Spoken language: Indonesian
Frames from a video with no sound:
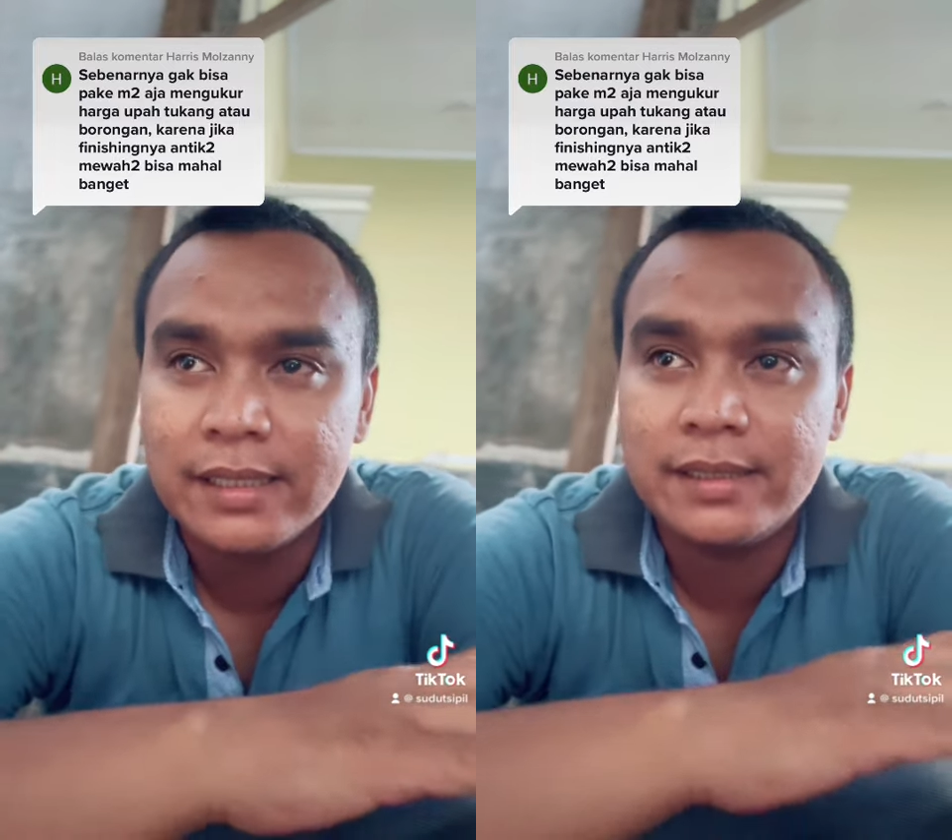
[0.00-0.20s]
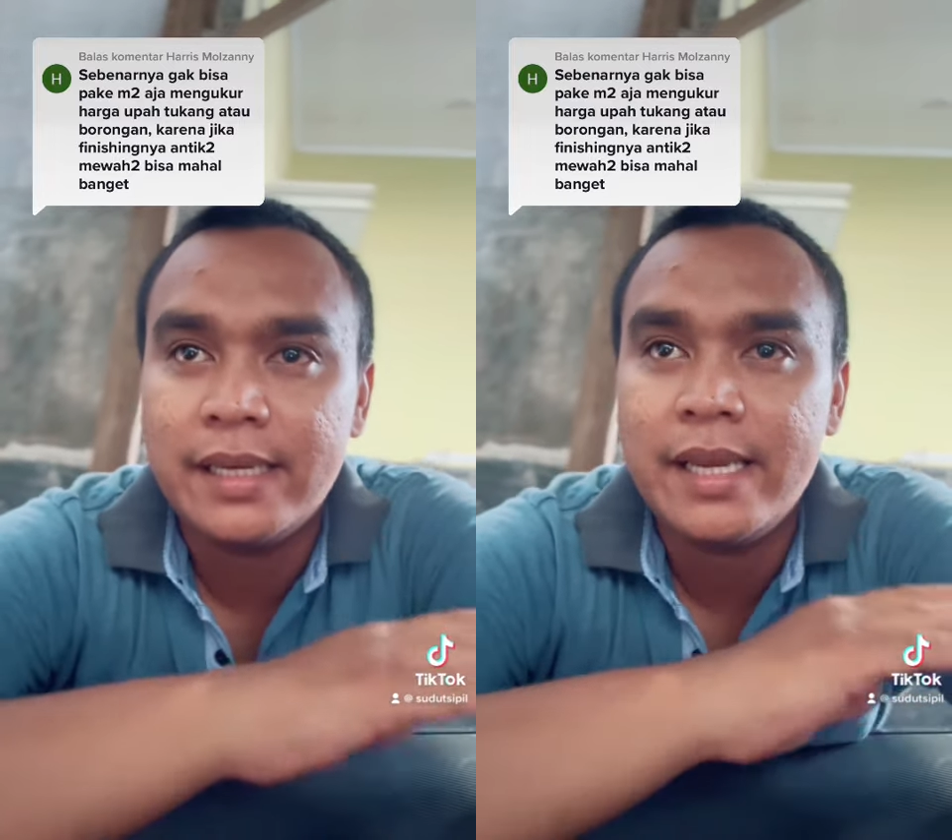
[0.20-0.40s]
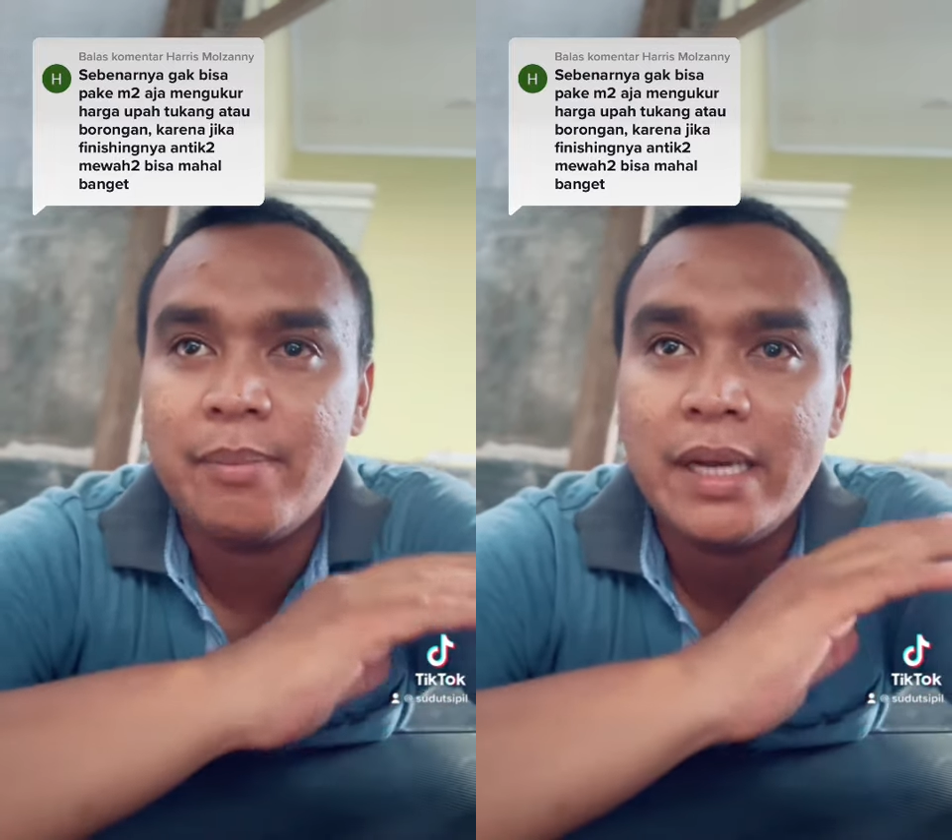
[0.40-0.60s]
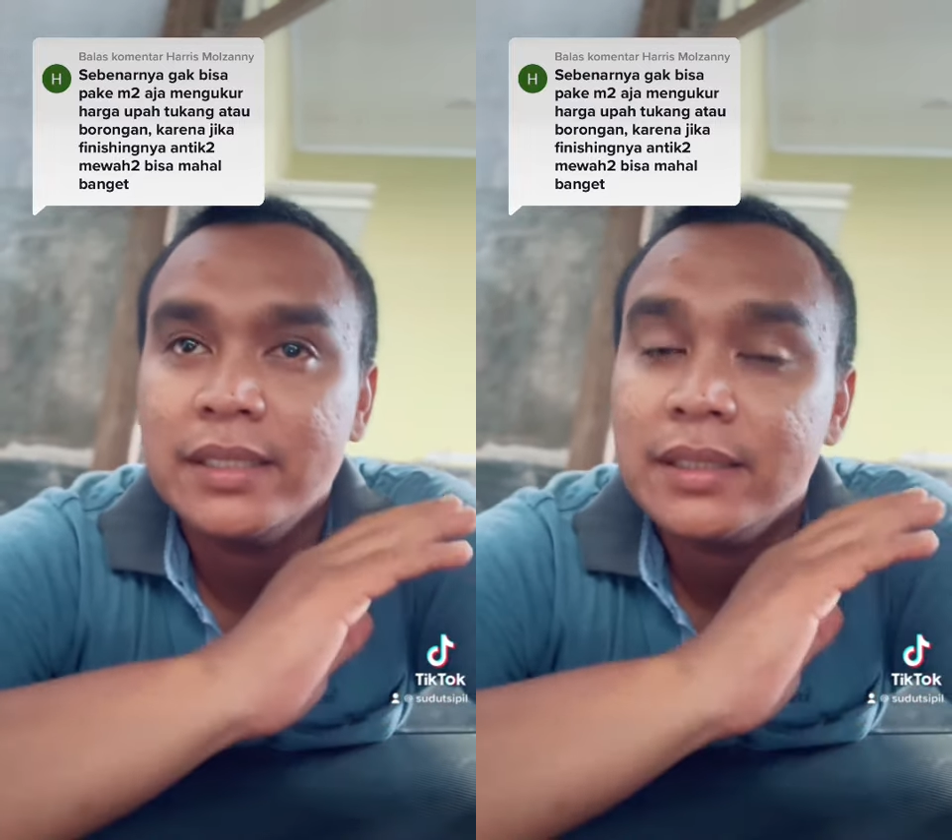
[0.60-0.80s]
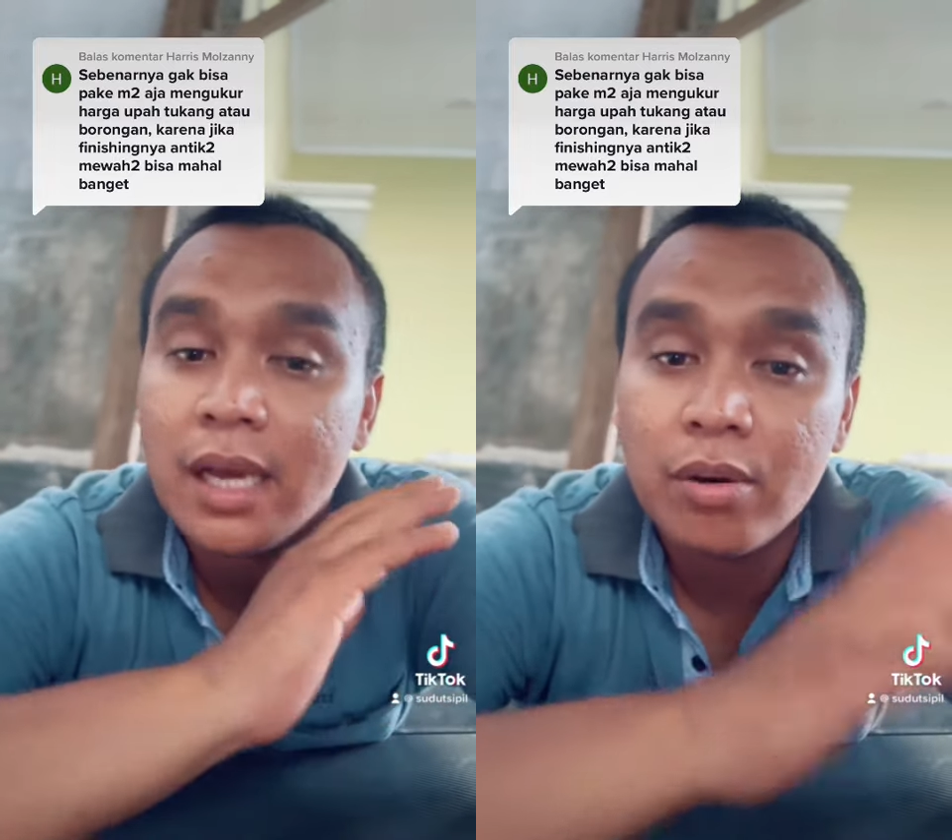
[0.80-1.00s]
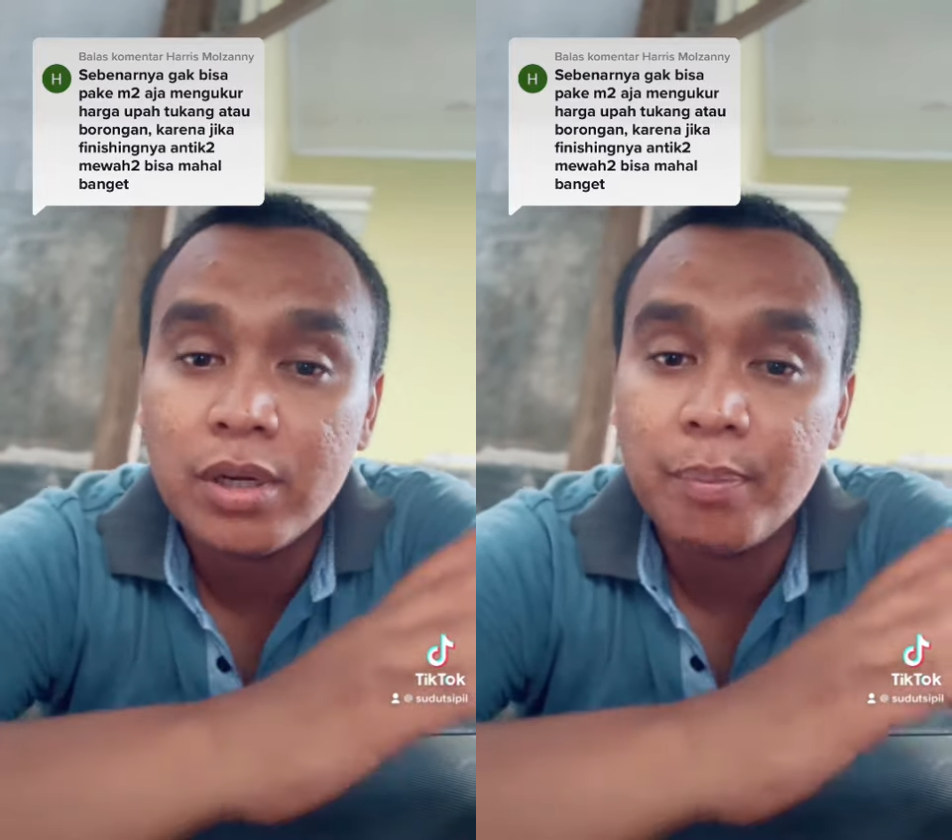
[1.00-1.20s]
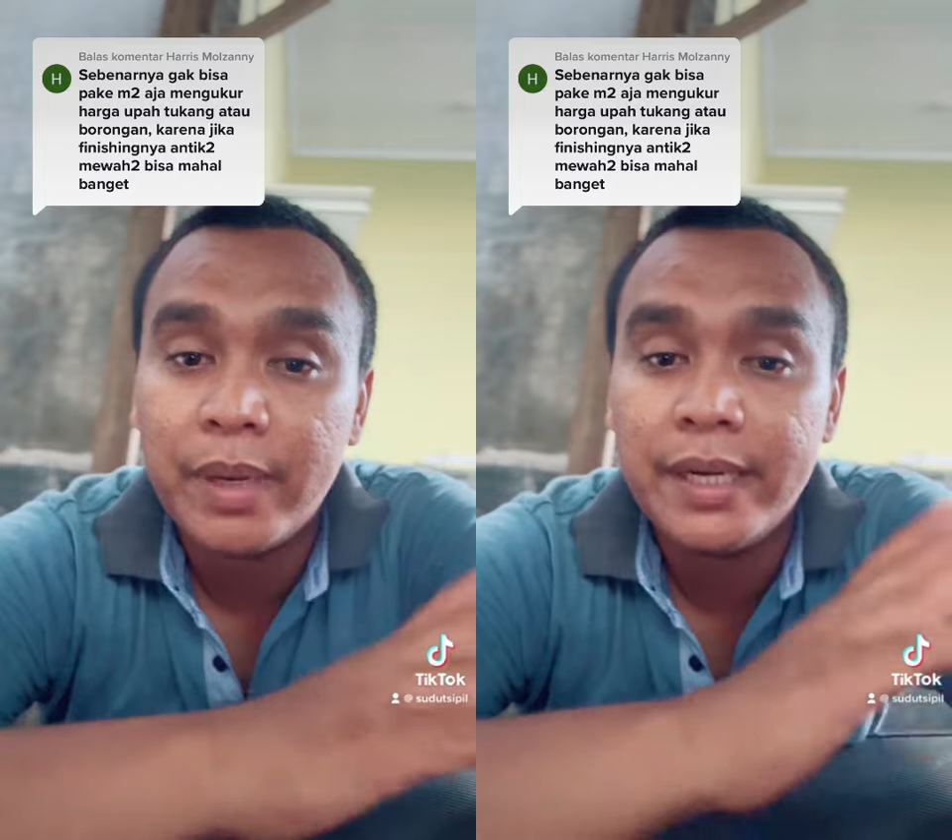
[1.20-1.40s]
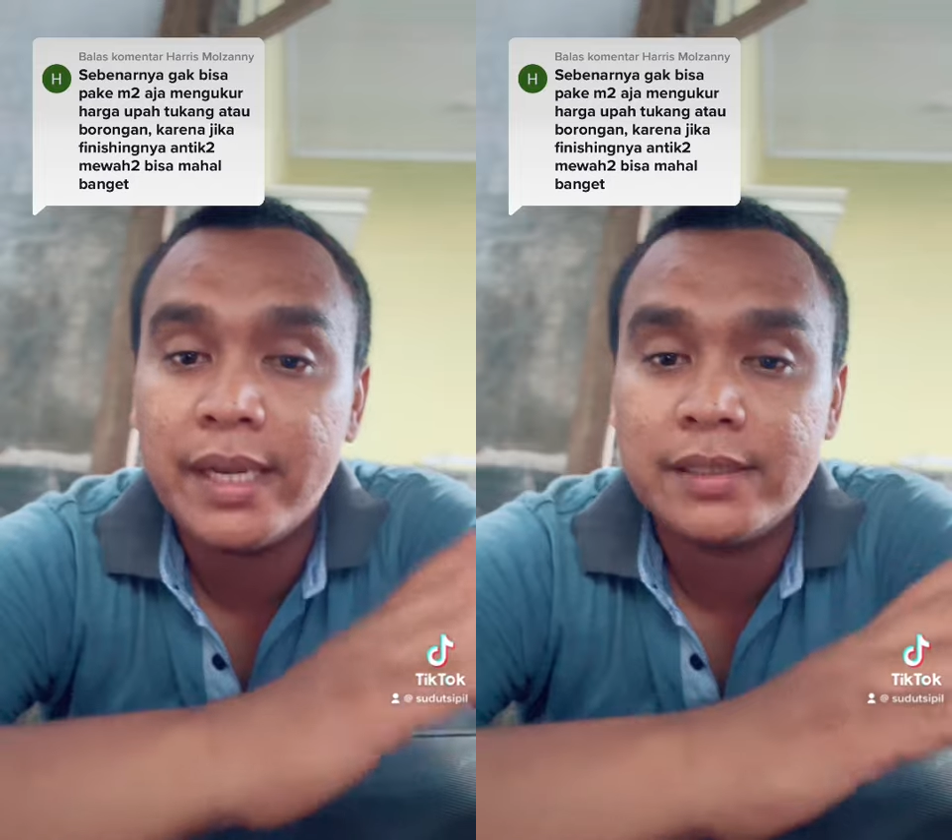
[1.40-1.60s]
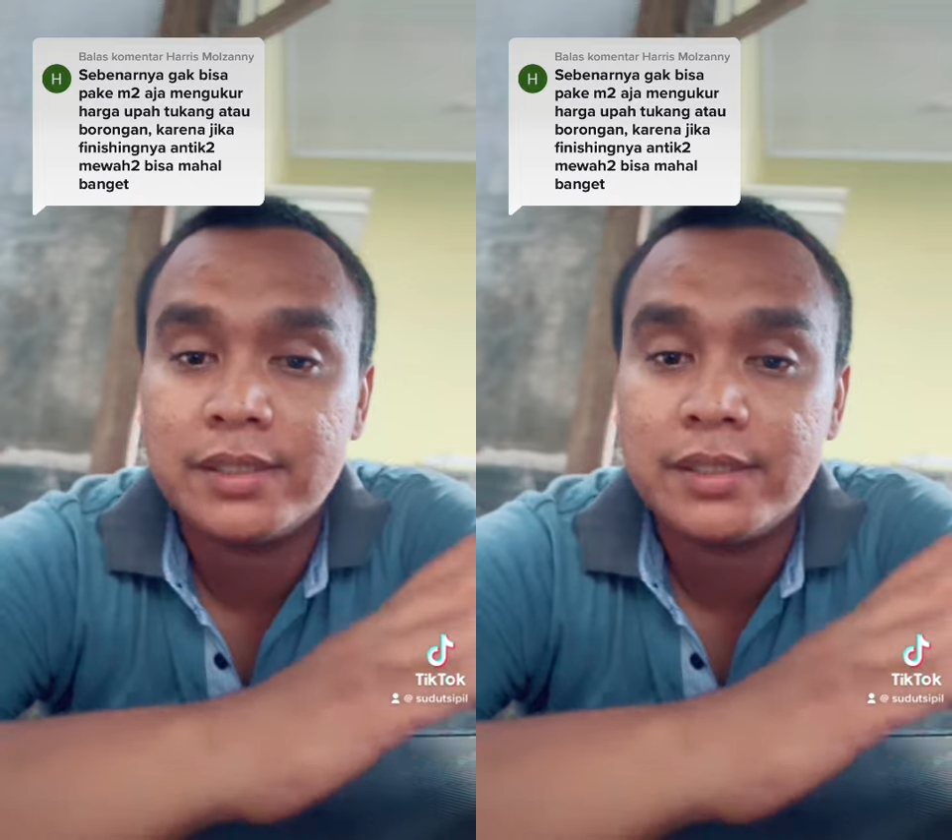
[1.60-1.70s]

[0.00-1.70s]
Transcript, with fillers: saya bagi tahu kepada